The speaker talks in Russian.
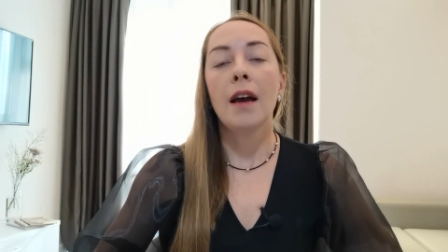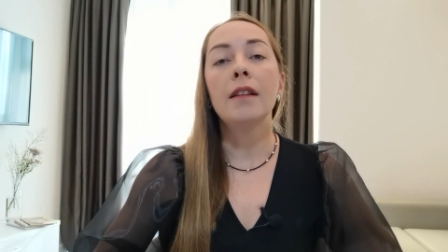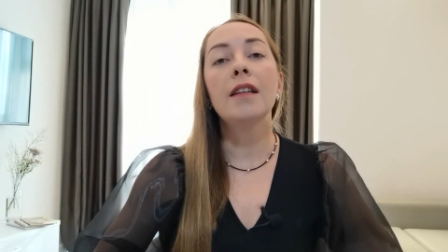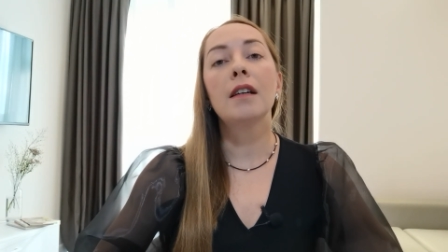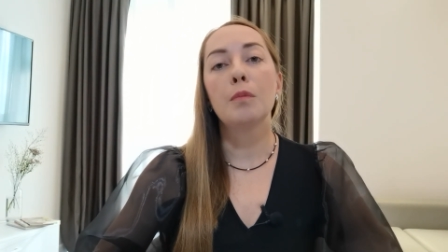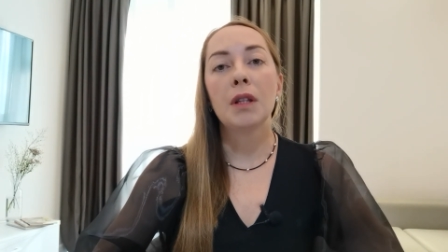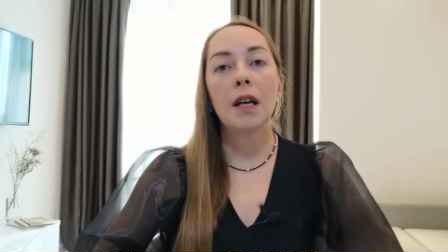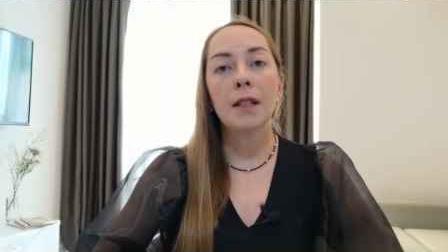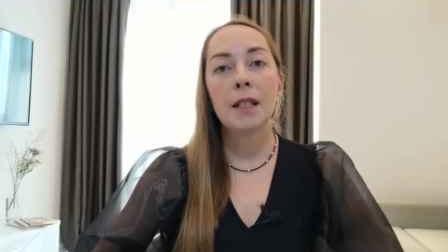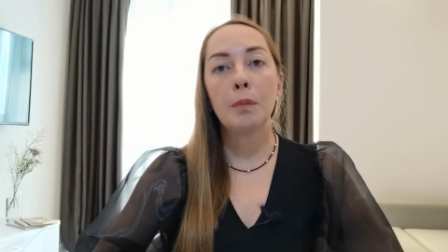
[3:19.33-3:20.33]
Это
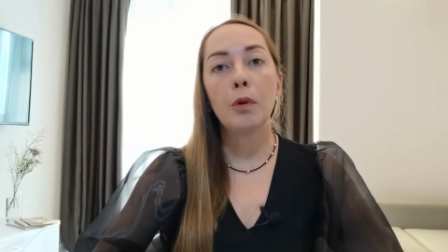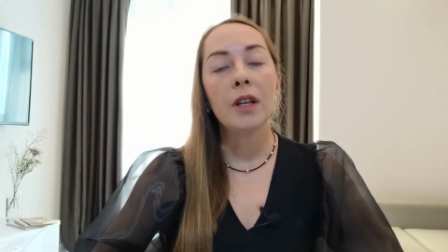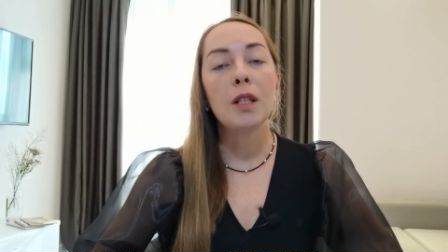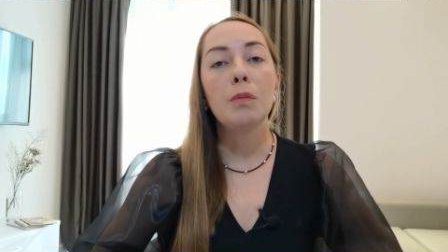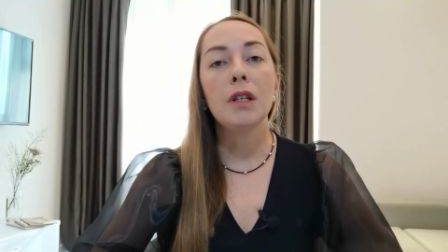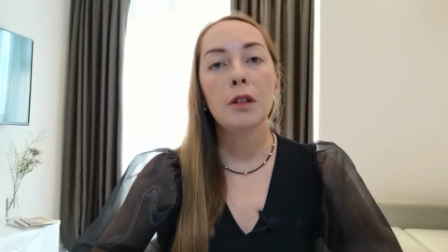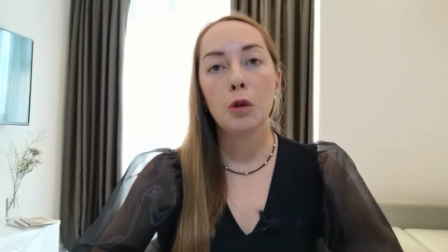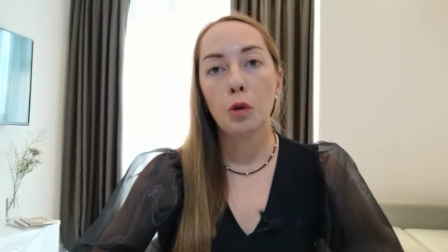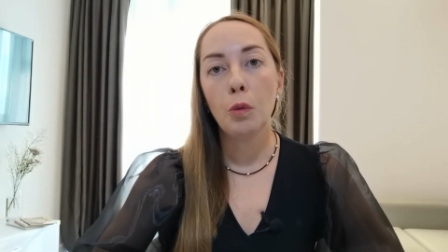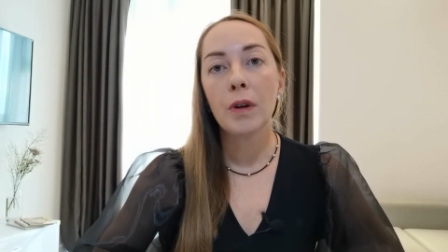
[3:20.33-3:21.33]
рекомендации по
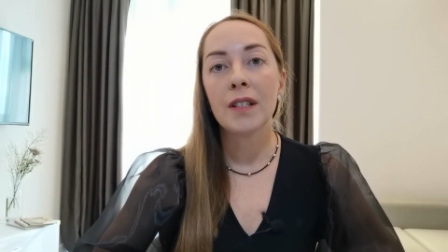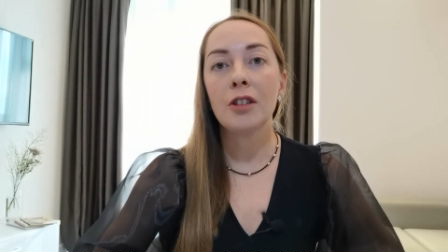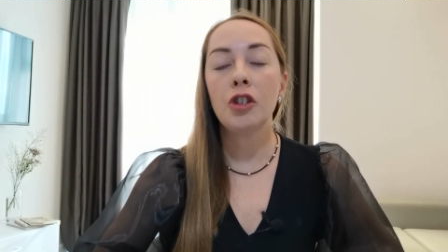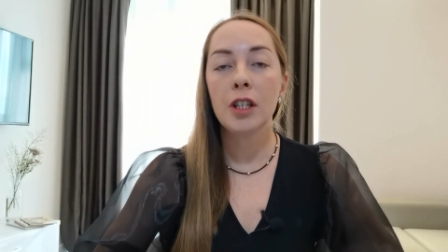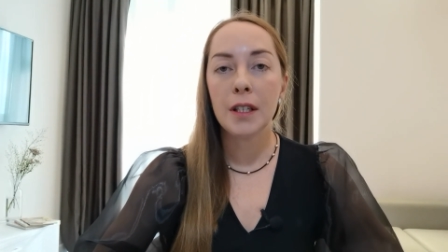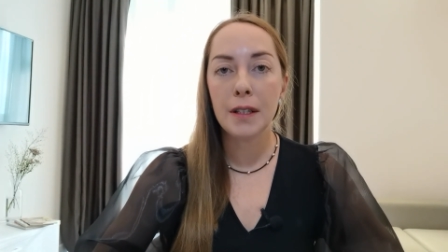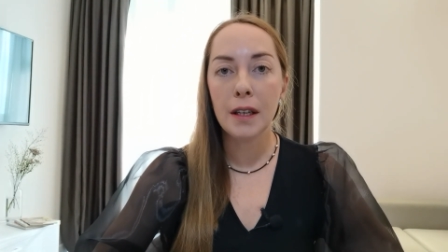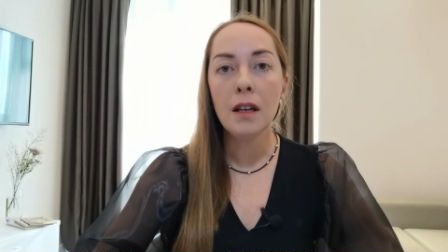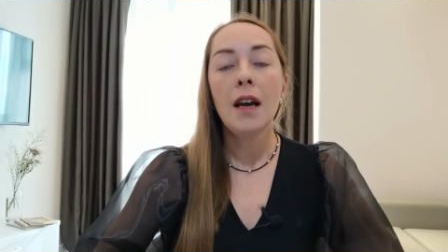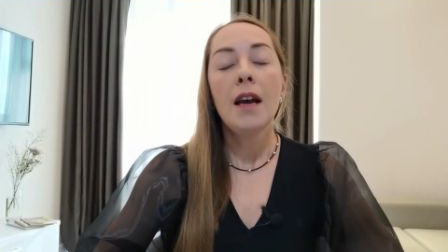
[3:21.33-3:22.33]
изменению образа жизни,